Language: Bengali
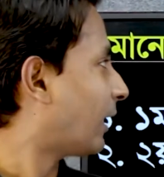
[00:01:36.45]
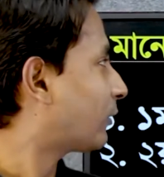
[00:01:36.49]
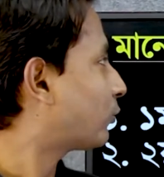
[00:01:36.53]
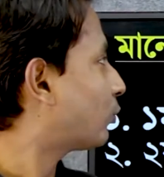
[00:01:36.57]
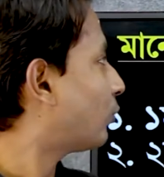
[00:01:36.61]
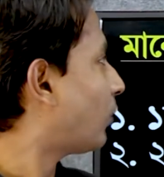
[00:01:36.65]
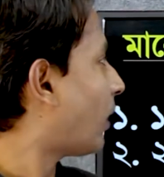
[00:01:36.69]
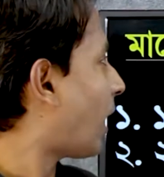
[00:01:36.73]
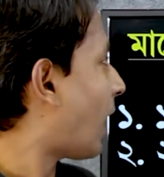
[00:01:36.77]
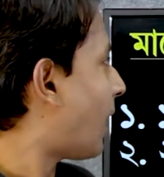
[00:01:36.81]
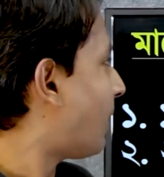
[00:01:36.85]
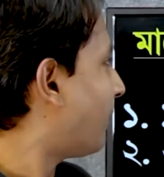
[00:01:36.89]
তো
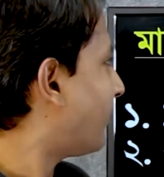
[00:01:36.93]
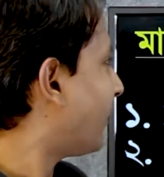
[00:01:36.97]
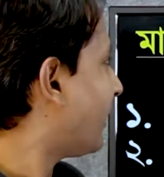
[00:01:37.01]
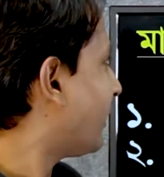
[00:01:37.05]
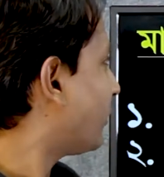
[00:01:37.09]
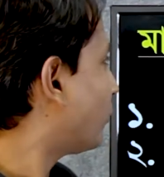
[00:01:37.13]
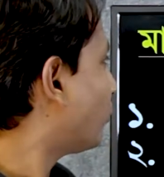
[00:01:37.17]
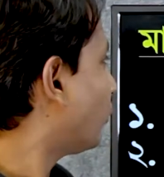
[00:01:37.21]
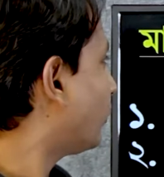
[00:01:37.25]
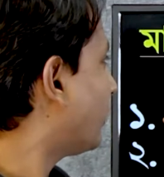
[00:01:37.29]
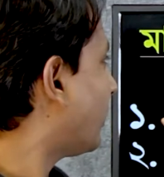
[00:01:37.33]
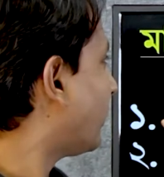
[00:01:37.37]
আমরা
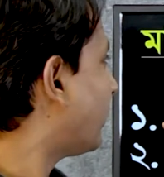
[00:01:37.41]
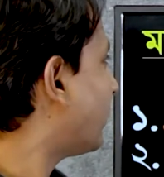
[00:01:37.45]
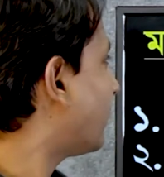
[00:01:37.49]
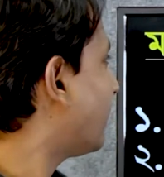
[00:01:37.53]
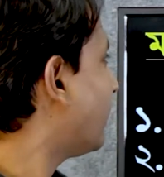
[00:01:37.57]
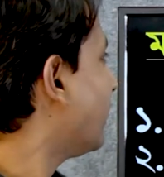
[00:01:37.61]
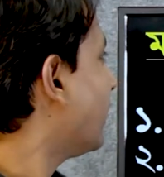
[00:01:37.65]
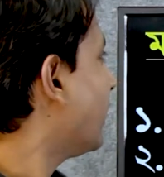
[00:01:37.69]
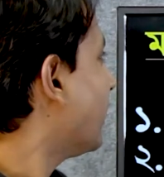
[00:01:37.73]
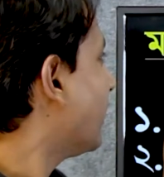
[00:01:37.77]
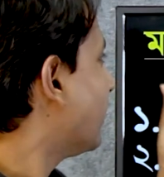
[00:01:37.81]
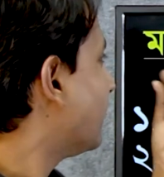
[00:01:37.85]
একটু দেখি
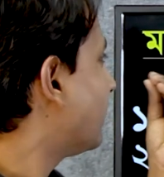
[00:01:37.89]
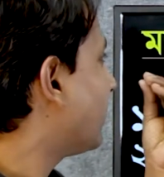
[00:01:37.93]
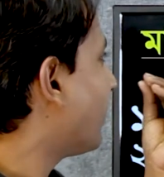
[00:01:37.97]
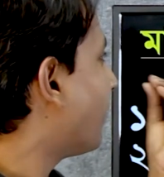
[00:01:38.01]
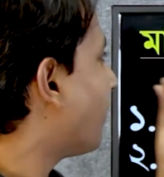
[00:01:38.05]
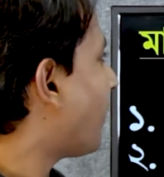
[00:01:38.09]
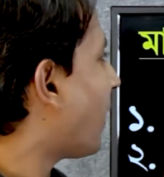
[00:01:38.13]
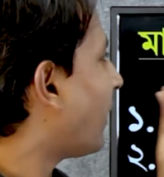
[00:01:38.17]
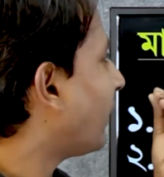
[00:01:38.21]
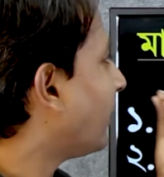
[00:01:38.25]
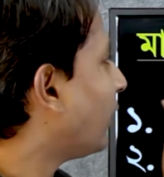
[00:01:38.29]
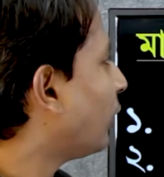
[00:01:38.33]
যে
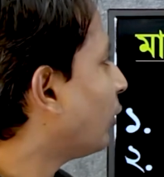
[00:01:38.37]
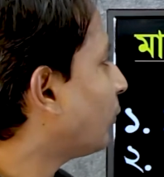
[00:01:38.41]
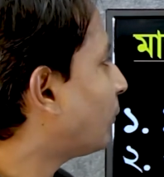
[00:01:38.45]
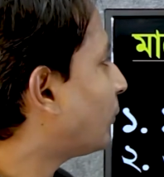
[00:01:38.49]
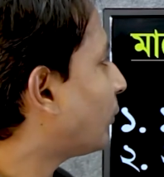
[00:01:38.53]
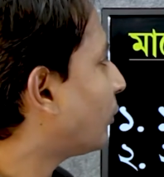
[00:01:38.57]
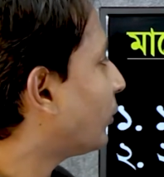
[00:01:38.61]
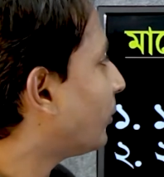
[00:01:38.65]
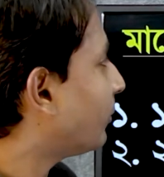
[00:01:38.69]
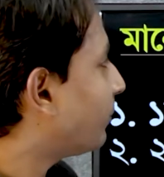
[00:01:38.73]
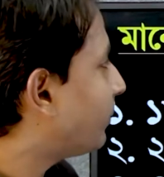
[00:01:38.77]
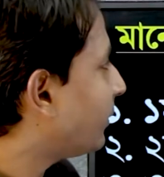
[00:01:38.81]
মানের
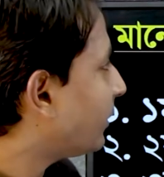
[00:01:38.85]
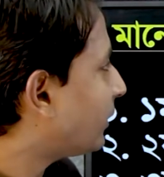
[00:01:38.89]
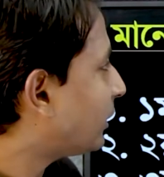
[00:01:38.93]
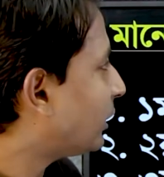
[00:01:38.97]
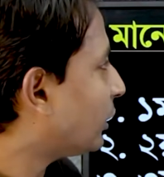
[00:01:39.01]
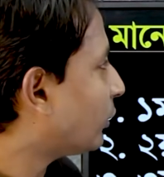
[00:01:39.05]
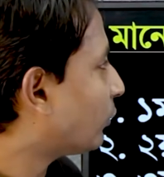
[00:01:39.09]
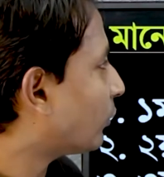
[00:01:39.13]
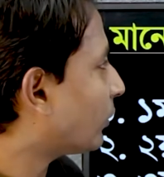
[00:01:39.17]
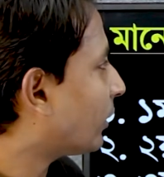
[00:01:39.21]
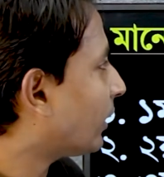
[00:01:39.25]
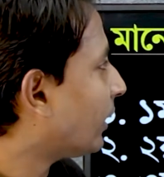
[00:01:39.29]
উপর
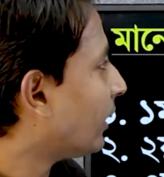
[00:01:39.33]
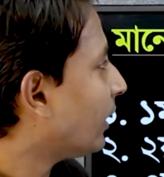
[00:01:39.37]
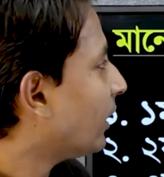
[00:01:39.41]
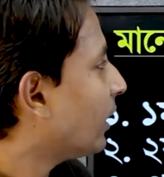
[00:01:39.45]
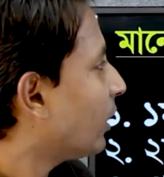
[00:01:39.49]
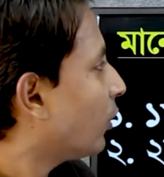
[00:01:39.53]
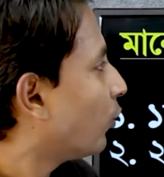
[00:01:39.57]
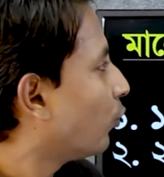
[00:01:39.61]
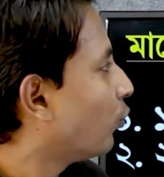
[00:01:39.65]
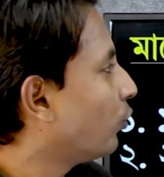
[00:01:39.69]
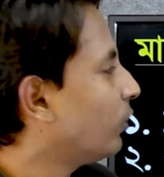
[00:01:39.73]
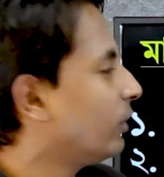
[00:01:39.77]
ভিত্তি করে
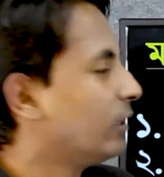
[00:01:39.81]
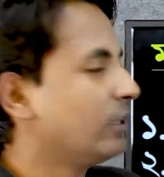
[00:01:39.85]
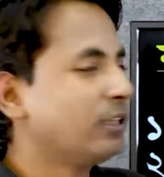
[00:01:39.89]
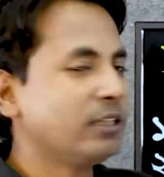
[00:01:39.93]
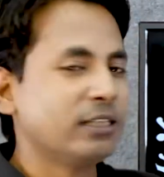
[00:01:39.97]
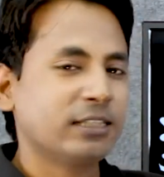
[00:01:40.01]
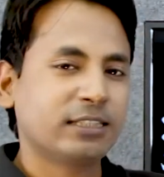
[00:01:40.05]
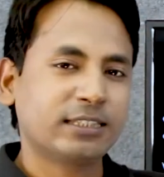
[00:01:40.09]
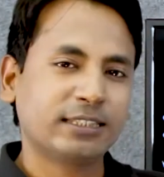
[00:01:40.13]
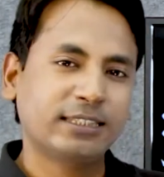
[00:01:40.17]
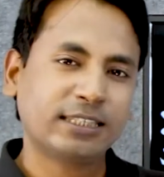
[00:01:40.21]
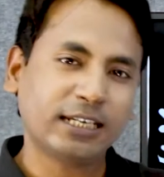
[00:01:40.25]
উলের
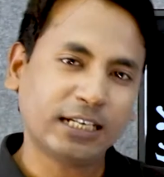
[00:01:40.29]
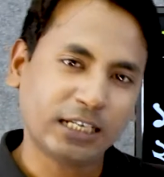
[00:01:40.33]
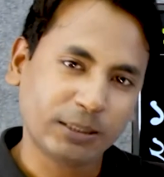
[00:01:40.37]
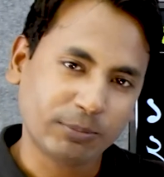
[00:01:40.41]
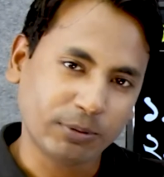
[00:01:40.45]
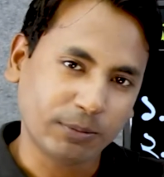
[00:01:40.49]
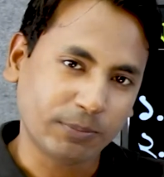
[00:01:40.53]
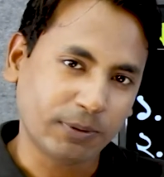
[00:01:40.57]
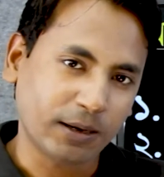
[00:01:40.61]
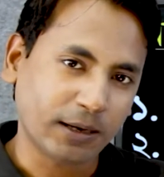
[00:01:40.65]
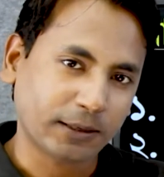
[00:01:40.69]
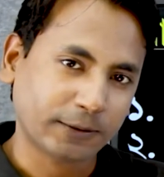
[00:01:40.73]
শ্রেণী
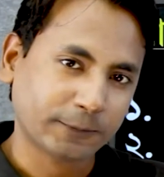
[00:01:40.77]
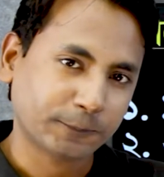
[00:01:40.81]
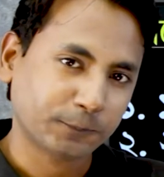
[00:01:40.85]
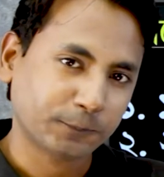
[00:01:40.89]
বিভাগ